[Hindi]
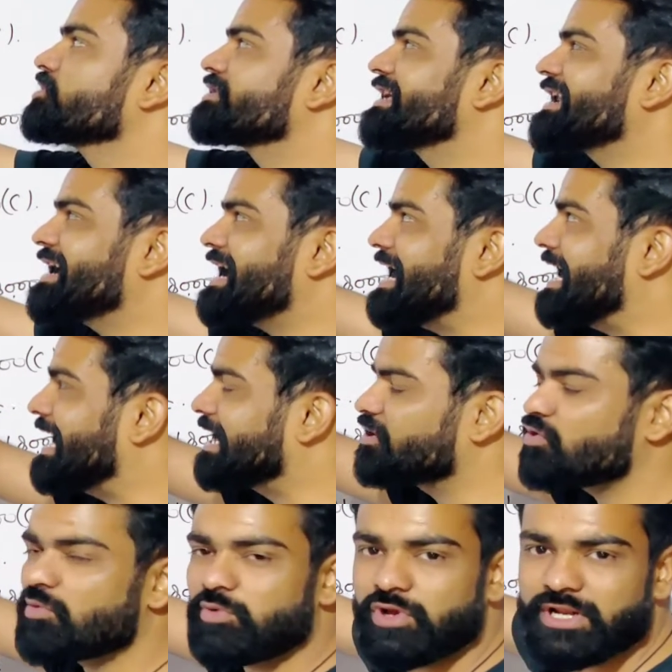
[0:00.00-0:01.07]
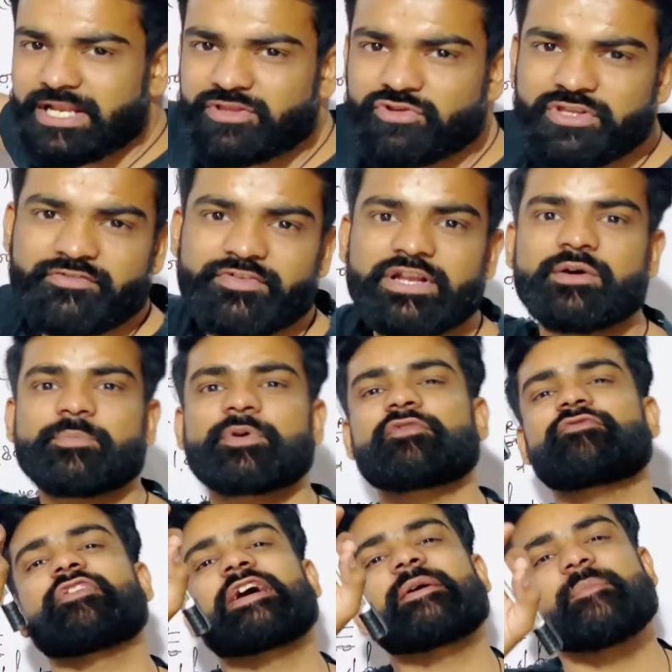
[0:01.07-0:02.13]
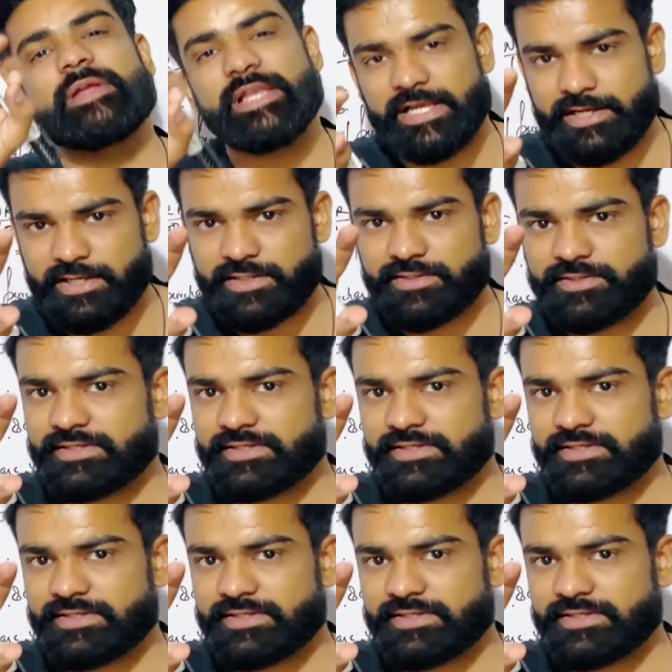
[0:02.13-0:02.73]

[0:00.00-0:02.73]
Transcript: सर आर को बोल रहे हैं तुझे वन अपॉइंट फाइव मिलेगा